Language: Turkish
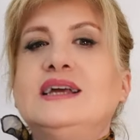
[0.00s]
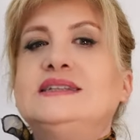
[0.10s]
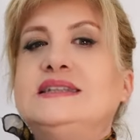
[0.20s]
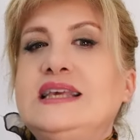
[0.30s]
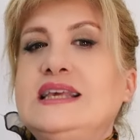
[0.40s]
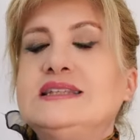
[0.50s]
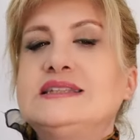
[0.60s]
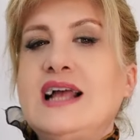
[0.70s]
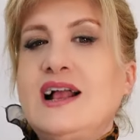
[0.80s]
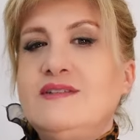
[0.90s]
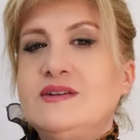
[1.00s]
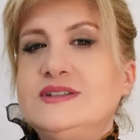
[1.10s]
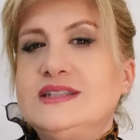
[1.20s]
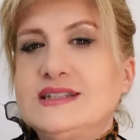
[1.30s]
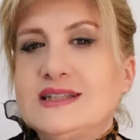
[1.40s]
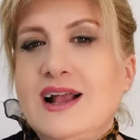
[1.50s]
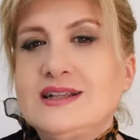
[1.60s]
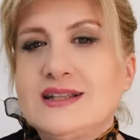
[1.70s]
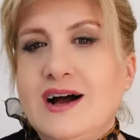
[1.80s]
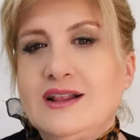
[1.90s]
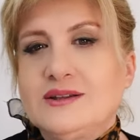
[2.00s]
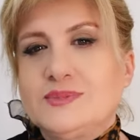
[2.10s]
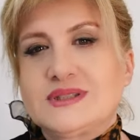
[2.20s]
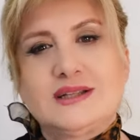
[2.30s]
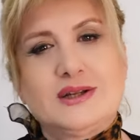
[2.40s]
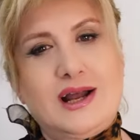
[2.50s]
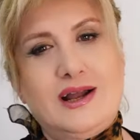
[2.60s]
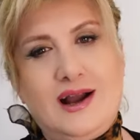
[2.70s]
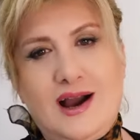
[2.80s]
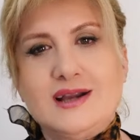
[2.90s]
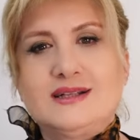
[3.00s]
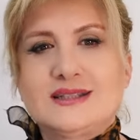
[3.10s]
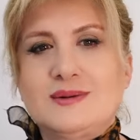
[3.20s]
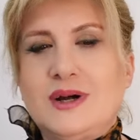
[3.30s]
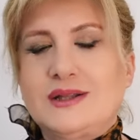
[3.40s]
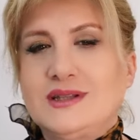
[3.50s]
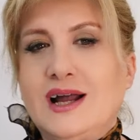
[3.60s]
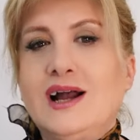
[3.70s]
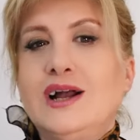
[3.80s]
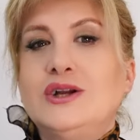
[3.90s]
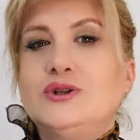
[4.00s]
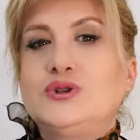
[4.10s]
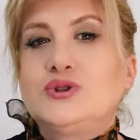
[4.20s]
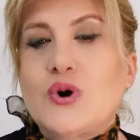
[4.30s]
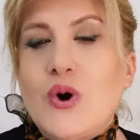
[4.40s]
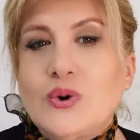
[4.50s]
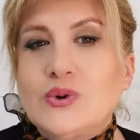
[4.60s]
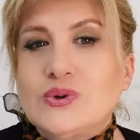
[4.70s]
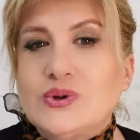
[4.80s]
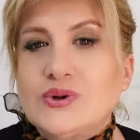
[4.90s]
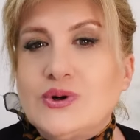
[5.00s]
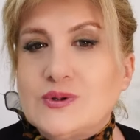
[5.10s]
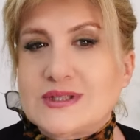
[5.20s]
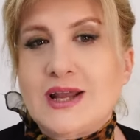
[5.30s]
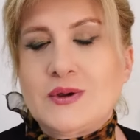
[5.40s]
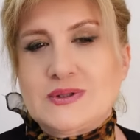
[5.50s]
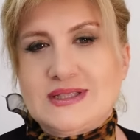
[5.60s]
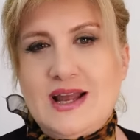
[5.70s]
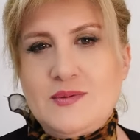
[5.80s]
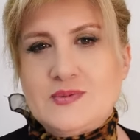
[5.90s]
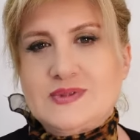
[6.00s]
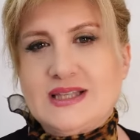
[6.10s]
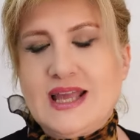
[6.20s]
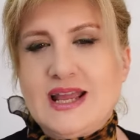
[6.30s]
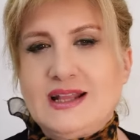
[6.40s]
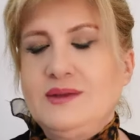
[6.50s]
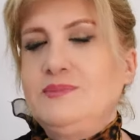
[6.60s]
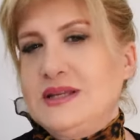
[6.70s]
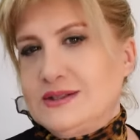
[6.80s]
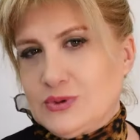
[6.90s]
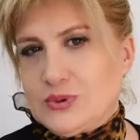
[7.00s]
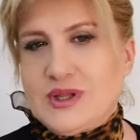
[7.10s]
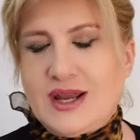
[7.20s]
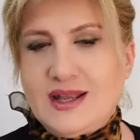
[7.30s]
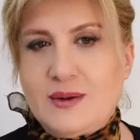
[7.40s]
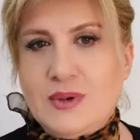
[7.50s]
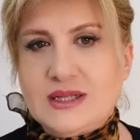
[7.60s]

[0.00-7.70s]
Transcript: Zihinsel ve fiziksel sağlığımıza da aynı zamanda çok e, özen göstermemiz gerekli bir dolunaydan